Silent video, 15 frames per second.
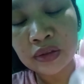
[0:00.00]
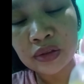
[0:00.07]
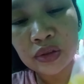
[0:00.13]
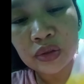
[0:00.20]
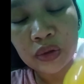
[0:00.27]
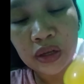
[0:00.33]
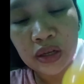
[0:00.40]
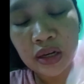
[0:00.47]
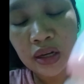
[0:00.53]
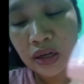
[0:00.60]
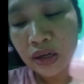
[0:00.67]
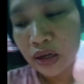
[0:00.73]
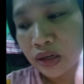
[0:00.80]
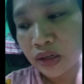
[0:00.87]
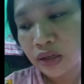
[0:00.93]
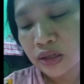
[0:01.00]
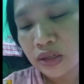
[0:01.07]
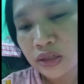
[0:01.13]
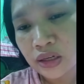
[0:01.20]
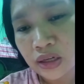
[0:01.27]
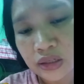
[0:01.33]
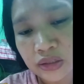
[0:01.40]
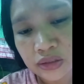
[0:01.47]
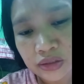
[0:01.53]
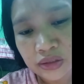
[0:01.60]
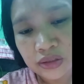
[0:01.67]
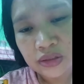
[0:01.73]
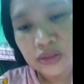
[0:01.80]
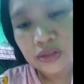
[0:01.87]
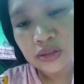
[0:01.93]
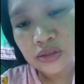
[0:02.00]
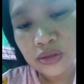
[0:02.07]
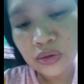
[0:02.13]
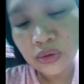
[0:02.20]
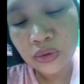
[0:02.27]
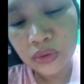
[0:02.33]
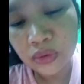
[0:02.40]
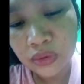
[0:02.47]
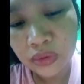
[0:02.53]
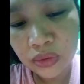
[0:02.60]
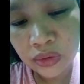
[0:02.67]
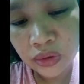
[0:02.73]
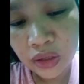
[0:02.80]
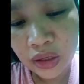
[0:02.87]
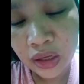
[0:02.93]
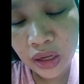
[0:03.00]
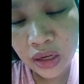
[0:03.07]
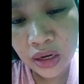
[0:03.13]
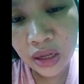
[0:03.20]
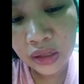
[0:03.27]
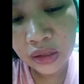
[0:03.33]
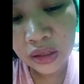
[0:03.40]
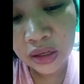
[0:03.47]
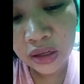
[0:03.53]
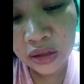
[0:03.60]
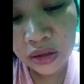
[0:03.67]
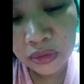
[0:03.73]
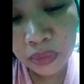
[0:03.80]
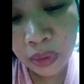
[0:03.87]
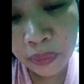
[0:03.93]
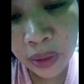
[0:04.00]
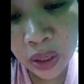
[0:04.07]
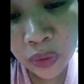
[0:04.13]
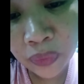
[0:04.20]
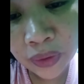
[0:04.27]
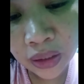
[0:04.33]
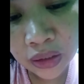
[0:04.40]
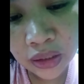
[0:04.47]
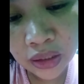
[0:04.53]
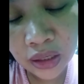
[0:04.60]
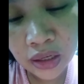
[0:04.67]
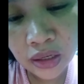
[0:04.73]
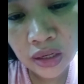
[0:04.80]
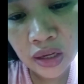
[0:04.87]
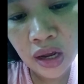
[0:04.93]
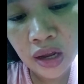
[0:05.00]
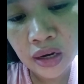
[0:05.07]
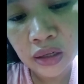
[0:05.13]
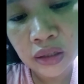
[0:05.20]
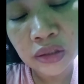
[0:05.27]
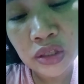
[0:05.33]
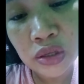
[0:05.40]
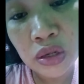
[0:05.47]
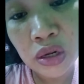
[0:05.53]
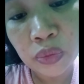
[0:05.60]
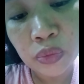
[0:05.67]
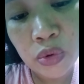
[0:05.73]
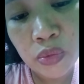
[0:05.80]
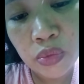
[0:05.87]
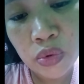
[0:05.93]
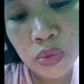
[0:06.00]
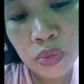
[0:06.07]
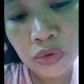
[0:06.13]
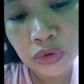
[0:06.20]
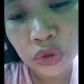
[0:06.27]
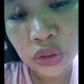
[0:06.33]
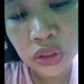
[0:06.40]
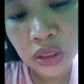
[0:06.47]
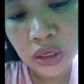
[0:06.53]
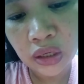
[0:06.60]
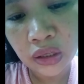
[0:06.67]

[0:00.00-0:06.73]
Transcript: So, kailangan ganyan. So, lagay natin, papainom natin kay Liana kasi nagpupupo siya.